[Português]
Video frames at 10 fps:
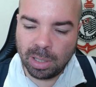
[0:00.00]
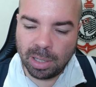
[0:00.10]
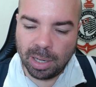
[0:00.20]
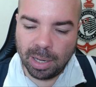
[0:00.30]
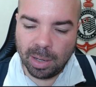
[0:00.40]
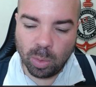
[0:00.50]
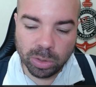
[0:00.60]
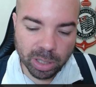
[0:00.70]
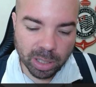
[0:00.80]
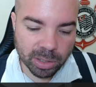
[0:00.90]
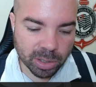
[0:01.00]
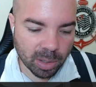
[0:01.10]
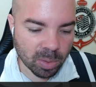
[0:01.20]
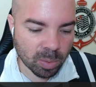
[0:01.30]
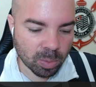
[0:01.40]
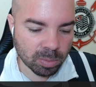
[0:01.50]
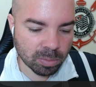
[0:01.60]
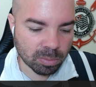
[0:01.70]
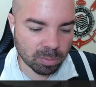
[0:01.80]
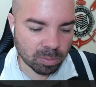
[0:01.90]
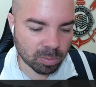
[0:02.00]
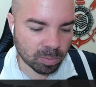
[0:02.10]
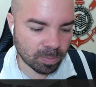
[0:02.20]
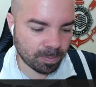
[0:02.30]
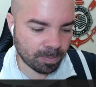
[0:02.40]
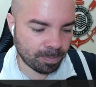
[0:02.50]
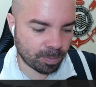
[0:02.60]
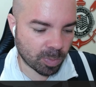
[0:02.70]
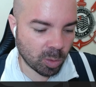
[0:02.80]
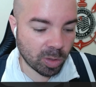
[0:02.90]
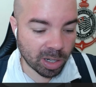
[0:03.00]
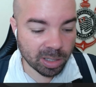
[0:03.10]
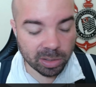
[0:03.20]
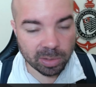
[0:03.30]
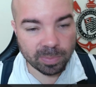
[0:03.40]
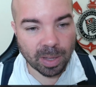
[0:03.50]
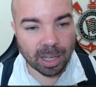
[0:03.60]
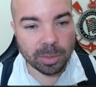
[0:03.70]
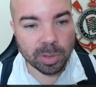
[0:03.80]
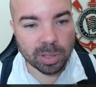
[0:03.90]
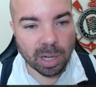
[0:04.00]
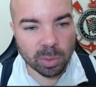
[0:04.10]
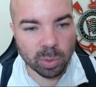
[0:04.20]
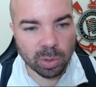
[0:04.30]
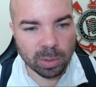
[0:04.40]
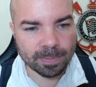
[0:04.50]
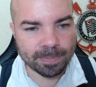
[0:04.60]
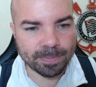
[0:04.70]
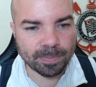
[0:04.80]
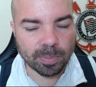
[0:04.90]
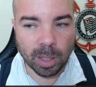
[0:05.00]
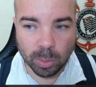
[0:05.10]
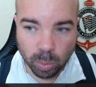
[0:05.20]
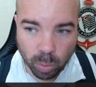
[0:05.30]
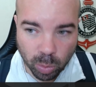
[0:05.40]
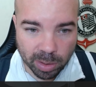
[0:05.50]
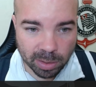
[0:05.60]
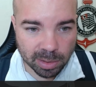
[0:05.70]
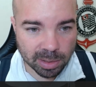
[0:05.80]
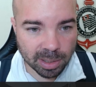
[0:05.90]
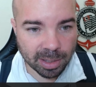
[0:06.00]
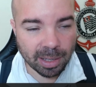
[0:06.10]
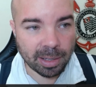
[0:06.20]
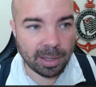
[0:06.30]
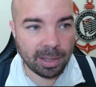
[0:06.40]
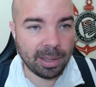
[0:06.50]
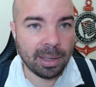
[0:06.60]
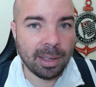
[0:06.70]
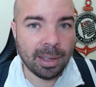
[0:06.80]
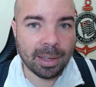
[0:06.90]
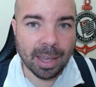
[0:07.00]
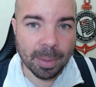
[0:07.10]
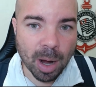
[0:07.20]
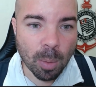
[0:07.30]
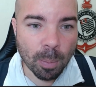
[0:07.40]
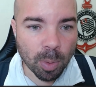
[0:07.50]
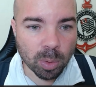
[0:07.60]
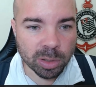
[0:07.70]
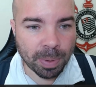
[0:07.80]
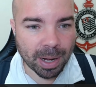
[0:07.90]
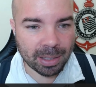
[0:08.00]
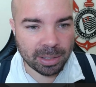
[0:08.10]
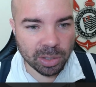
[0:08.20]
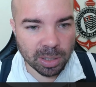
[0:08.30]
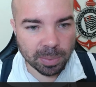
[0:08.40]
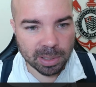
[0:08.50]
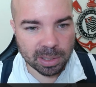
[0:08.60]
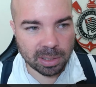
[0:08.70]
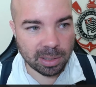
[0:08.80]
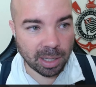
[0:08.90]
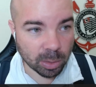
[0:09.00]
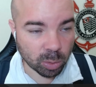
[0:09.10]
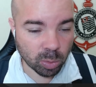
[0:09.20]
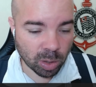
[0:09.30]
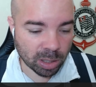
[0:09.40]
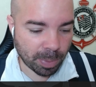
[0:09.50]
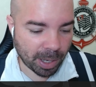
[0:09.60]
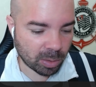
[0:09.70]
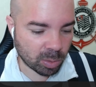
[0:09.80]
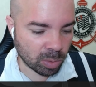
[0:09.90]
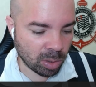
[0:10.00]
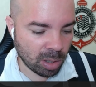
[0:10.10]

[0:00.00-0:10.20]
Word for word: É, hoje a gente tem um, um, um grande administrador dentro do Corinthians que tem que quebrar um pouco de paradigmas dentro do aspecto